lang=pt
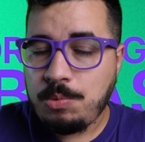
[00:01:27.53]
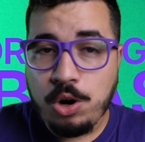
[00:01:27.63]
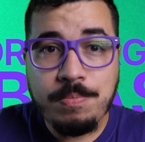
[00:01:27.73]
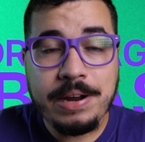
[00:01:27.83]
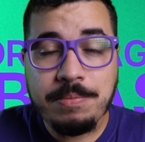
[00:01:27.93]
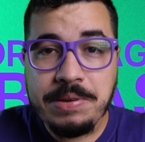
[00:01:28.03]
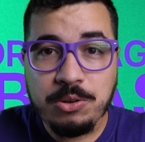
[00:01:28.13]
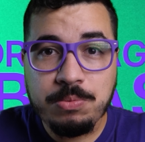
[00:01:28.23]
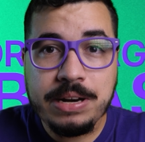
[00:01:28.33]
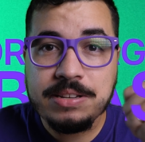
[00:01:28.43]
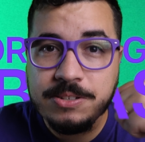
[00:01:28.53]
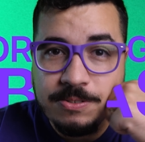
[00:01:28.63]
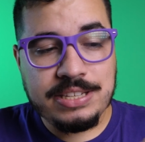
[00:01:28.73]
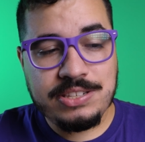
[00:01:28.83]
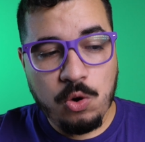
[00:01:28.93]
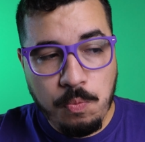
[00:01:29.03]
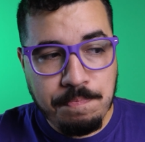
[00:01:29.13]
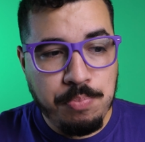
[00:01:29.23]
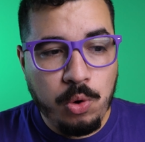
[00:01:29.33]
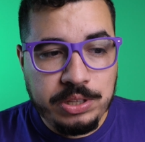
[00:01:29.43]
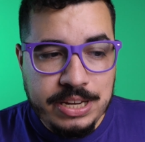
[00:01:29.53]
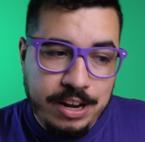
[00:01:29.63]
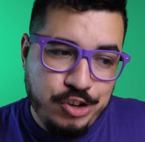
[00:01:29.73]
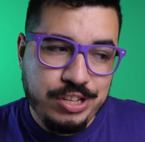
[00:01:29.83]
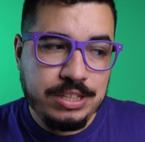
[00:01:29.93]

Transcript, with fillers: o maior barbeiro do Brasil? Esse é o poder de